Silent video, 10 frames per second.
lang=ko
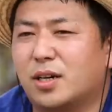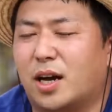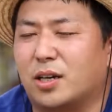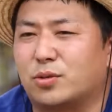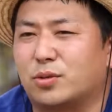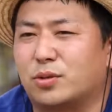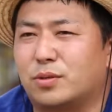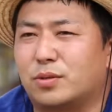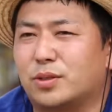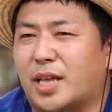아주
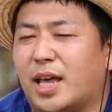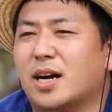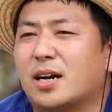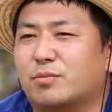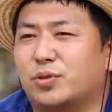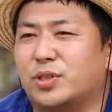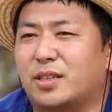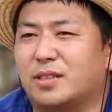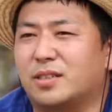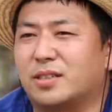대각
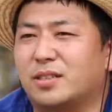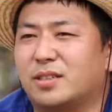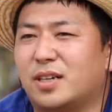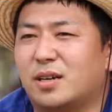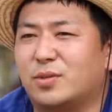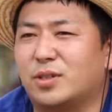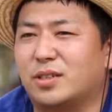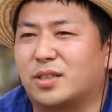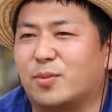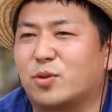부재들을 쓰는
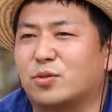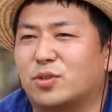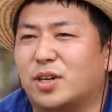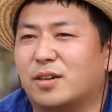사람을 대목수라고